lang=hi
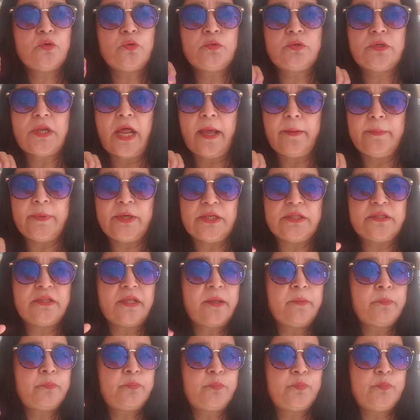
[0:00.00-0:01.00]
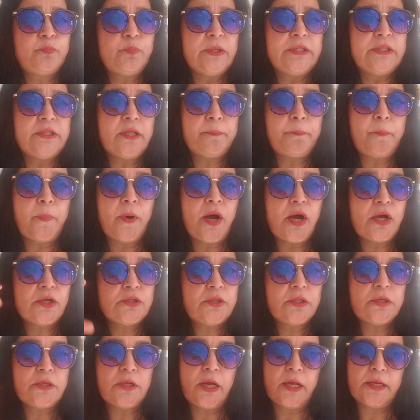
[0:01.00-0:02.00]
जो डायबिटीज़ है बंदा पाँच
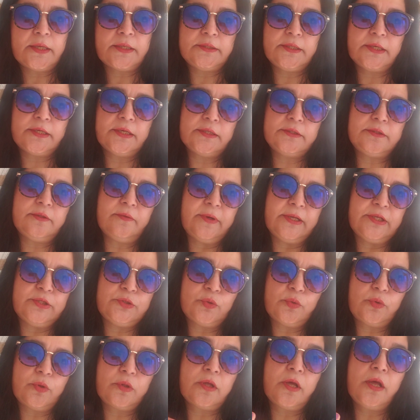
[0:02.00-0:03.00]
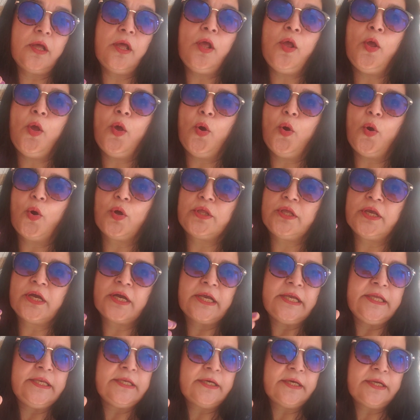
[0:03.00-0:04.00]
दिन खा के देख ले दवाई छोड़ के और
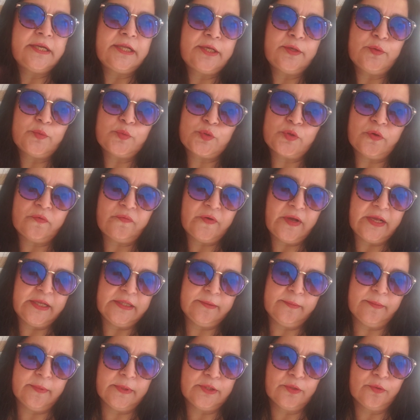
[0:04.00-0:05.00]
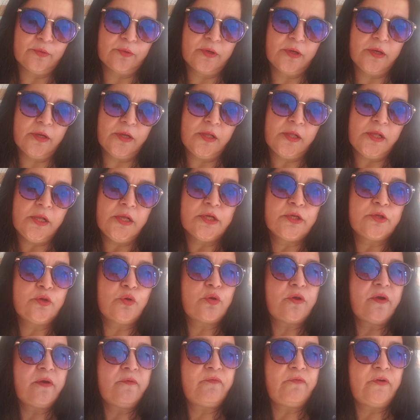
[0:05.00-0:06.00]
यकीन करें कि उसका फ़ायदेमंद होगा
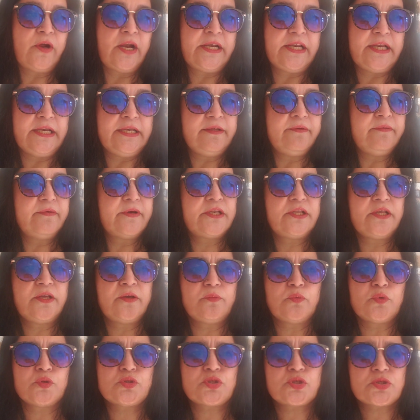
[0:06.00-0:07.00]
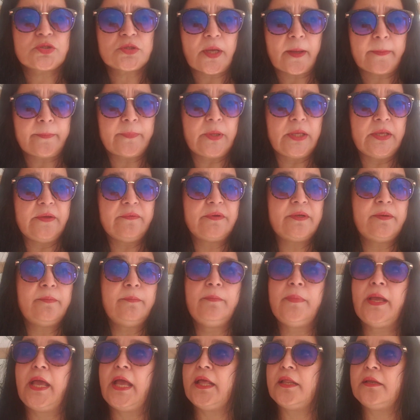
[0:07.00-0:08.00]
क्योंकि फैटी लीवर ये वो सब इवन
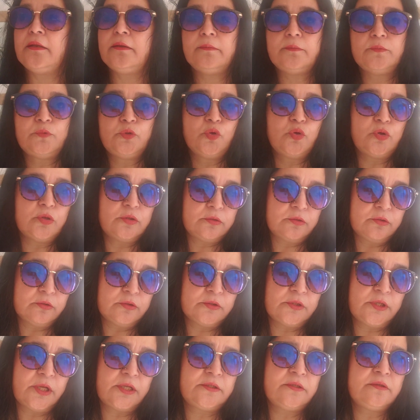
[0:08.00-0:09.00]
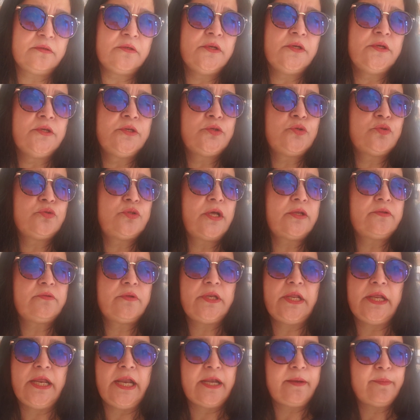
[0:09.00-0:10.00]
मैं दो दो हज़ार
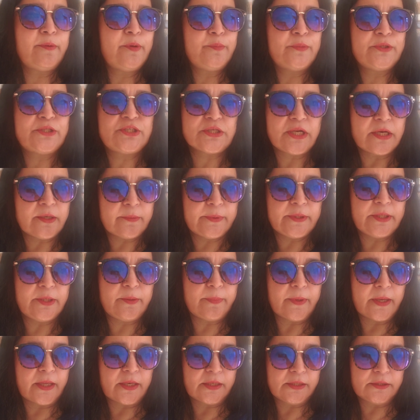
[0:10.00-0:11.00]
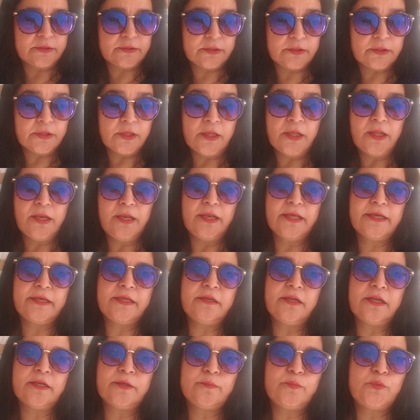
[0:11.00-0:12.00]
2008 में मैं चल भी नहीं पा रही थी
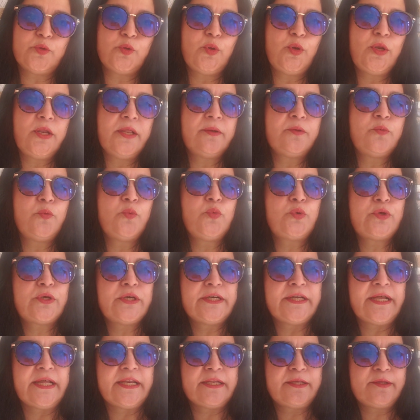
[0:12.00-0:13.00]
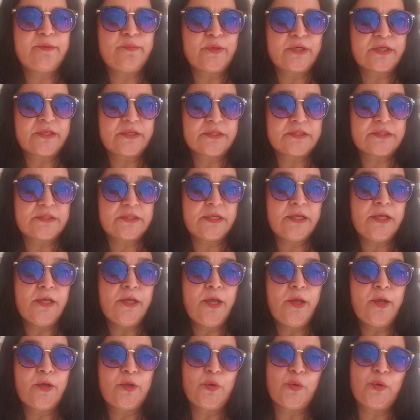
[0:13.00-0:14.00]
लेकिन अलहमदिल्ला ऊँट कटारे की बरकत से
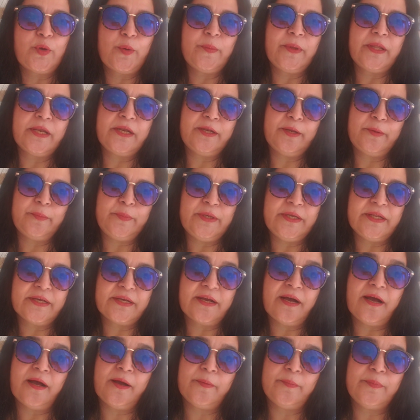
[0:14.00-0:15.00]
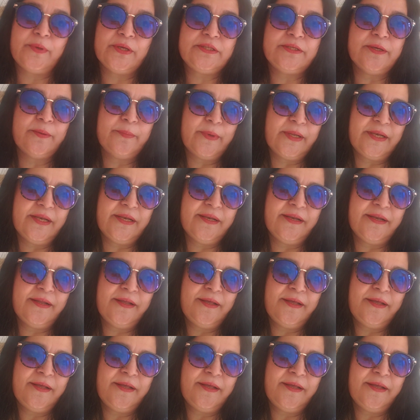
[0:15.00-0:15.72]
क्योंकि मेरे नबी ने कहा हब्बे जमल